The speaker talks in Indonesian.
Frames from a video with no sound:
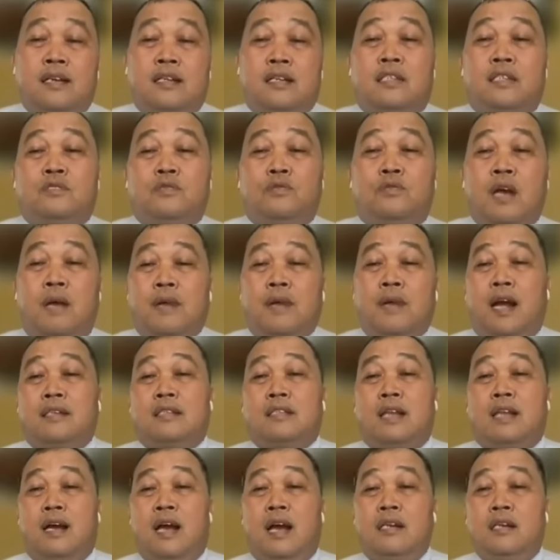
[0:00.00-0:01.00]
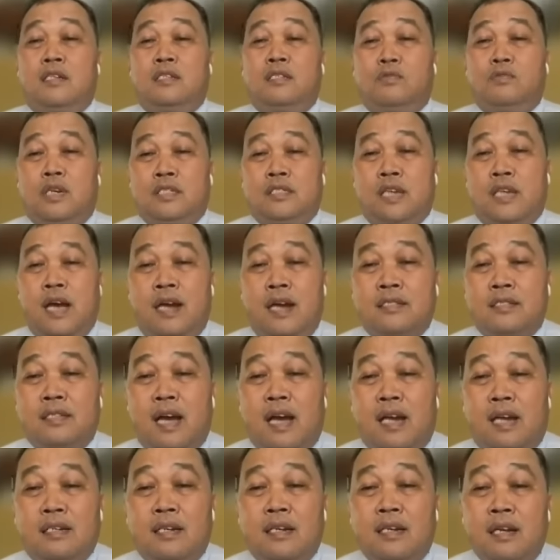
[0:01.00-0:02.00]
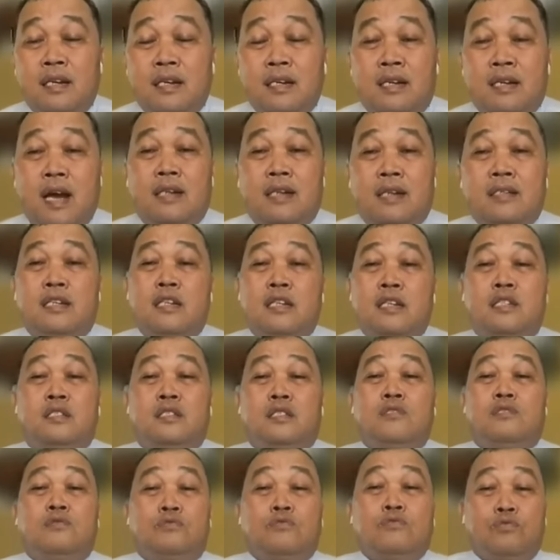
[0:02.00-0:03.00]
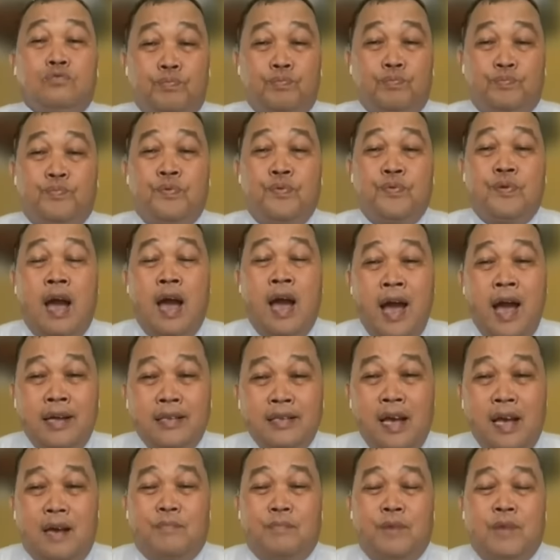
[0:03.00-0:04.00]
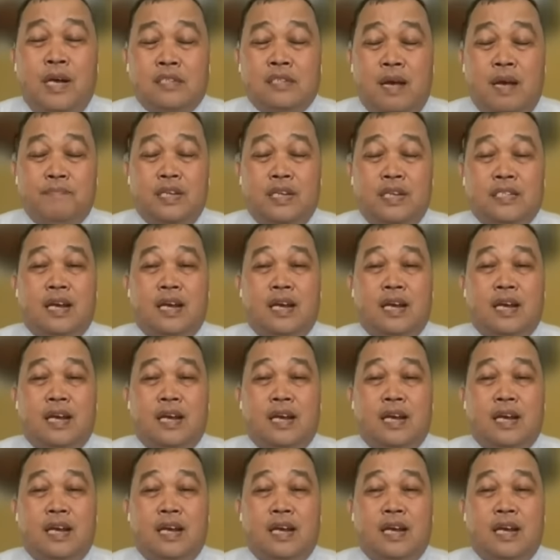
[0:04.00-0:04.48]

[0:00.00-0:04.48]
ada juga mengatakan itu kejahatan. Dan hmm. itu banyak mas sampai